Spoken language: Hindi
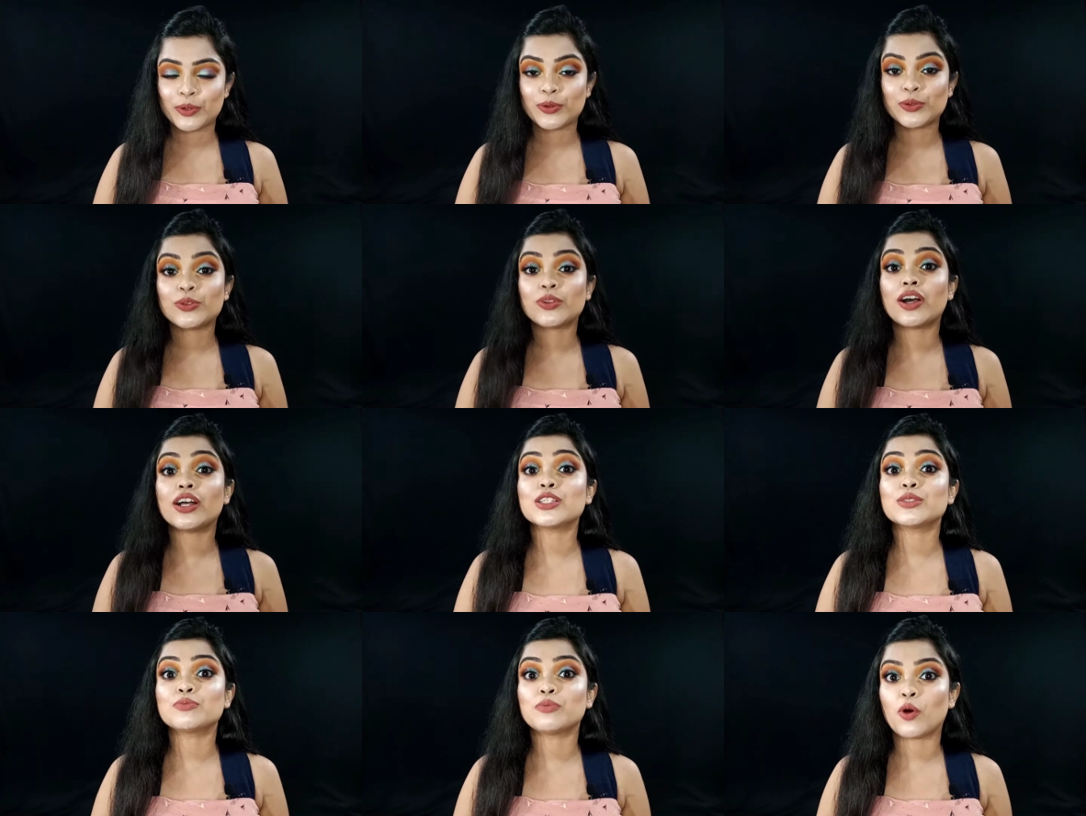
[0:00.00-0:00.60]
पे हो
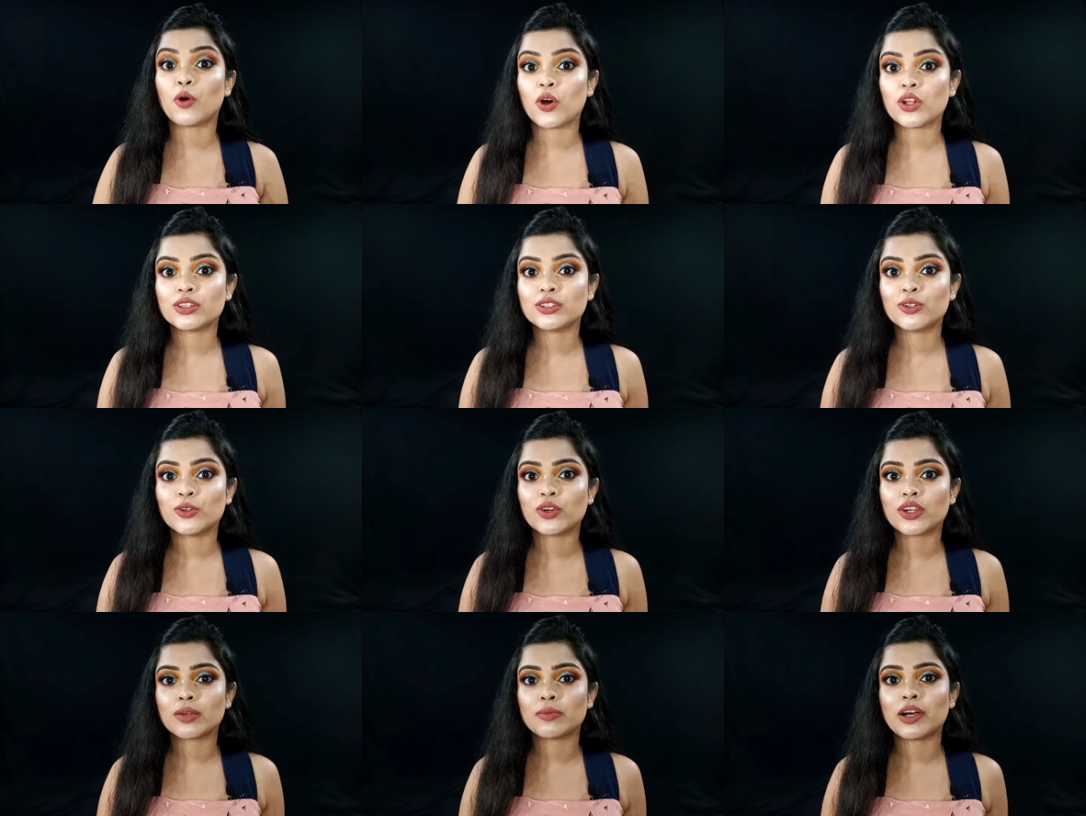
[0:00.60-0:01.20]
तो आज बहुत
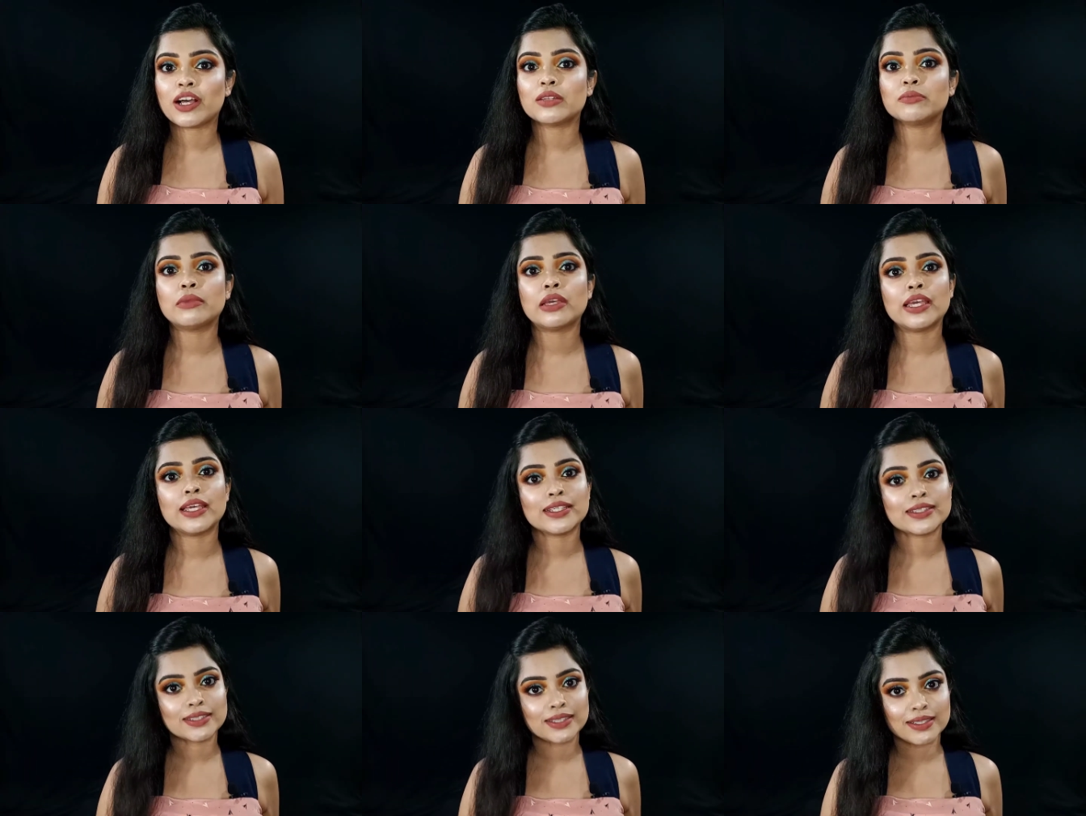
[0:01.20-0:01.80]
दिनों के बाद
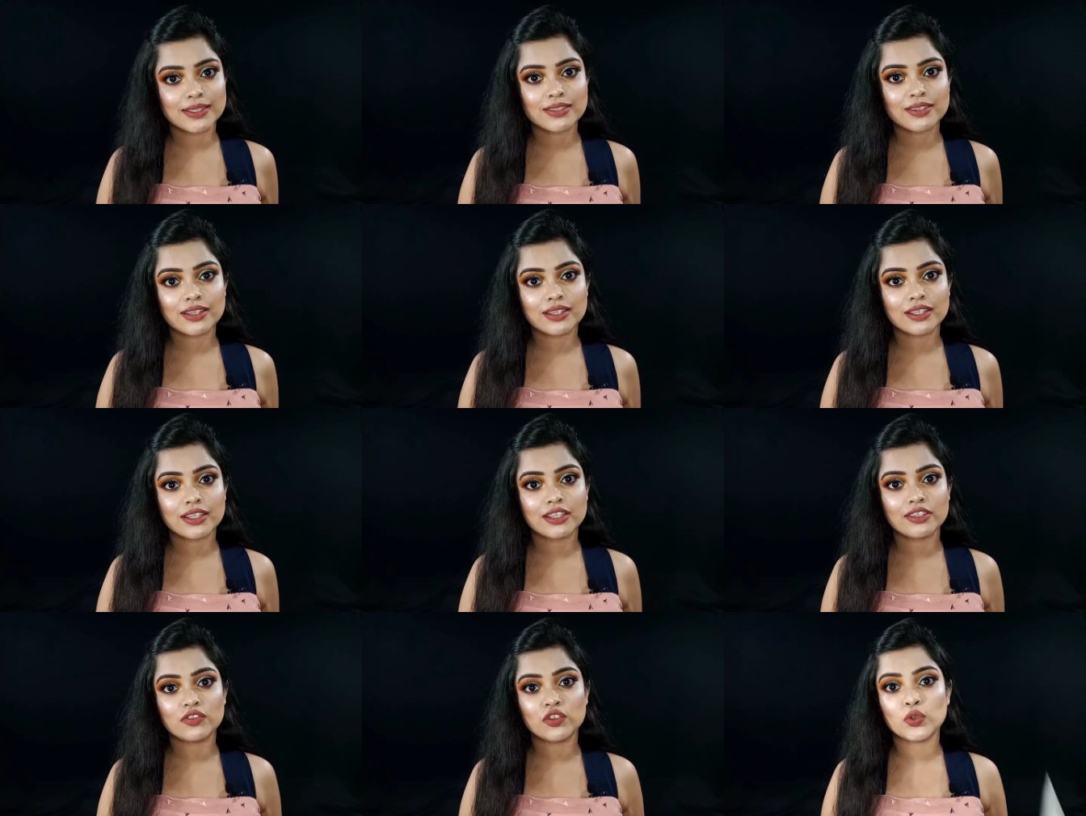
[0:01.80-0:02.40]
मैं एक
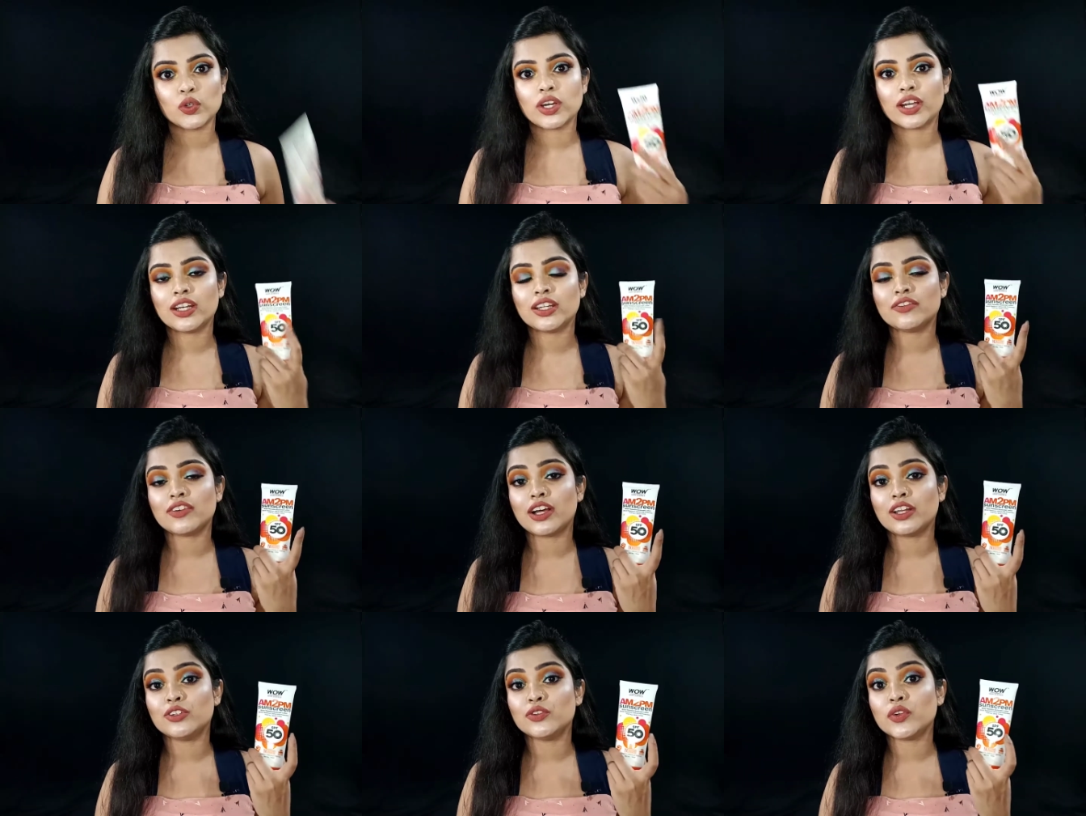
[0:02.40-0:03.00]
सनस्क्रीन की रिव्यू
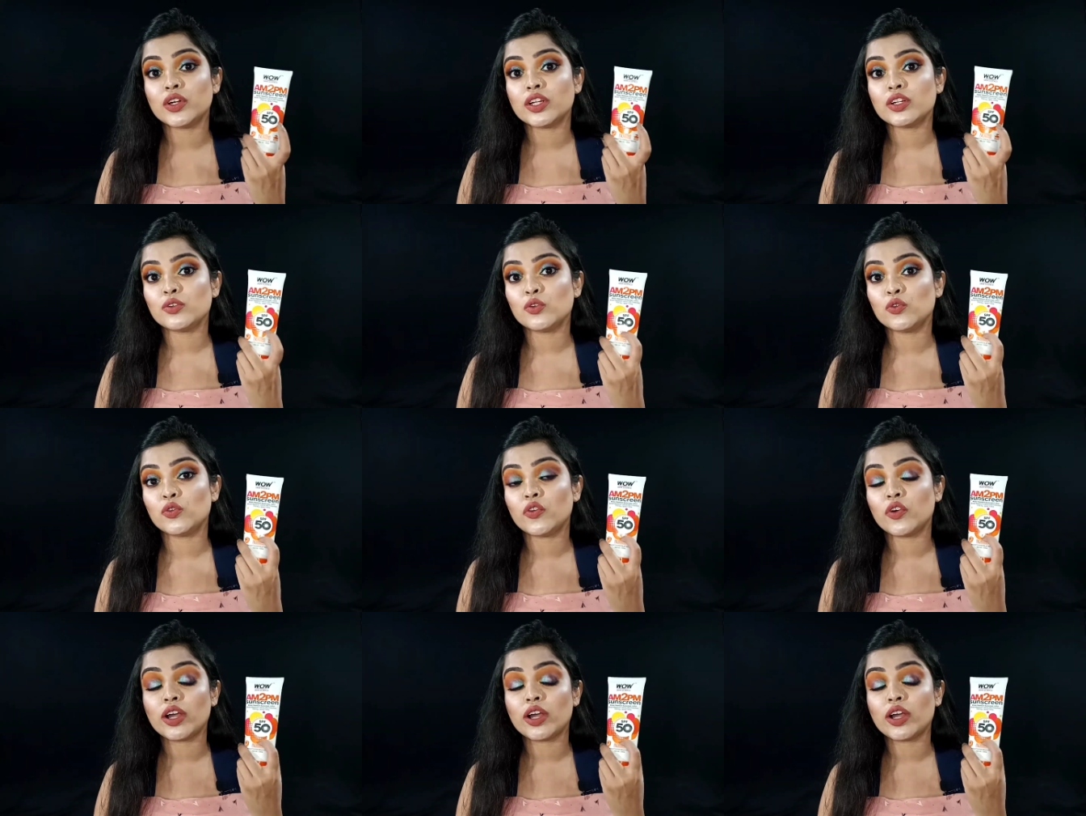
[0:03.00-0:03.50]
करने वाली हूँ एंड